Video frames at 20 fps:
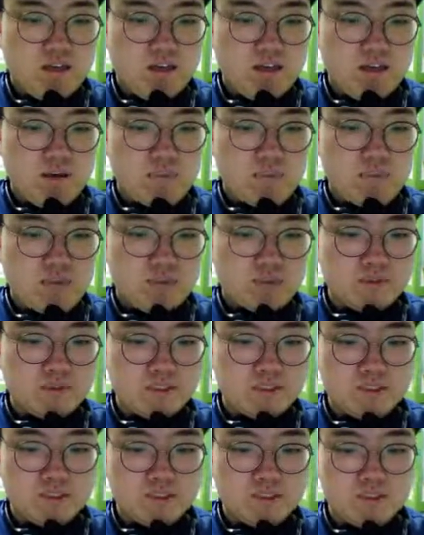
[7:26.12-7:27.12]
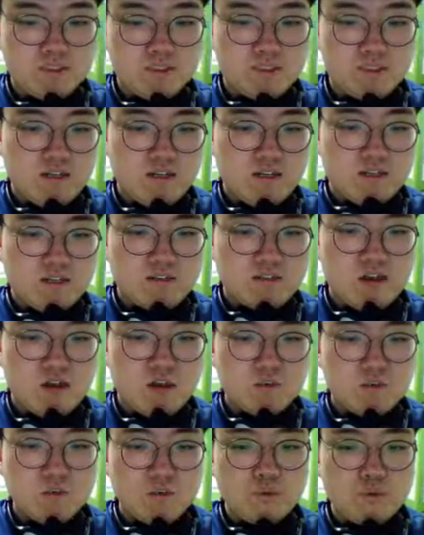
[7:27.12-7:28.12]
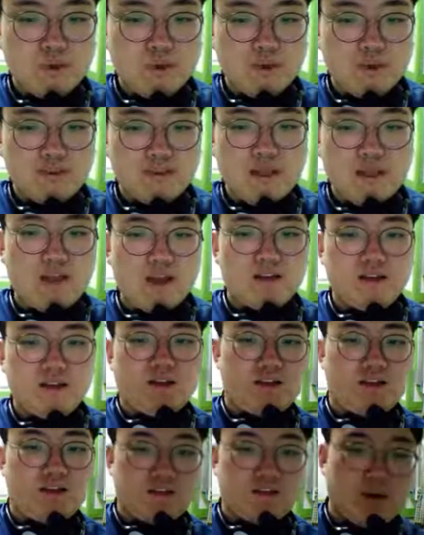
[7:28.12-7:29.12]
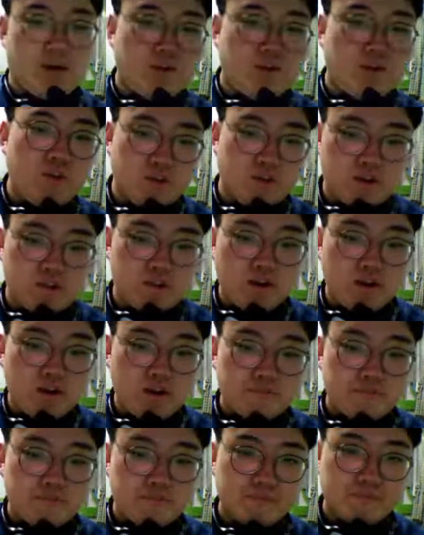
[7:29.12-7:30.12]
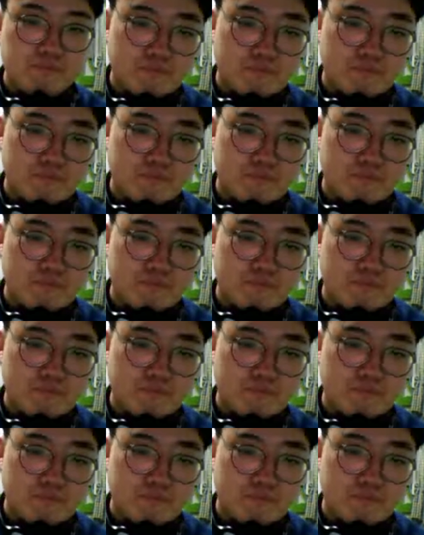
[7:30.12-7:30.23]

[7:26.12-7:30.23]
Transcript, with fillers: 이 폰을 써도 된다. 이렇게 해서가면 되겠죠.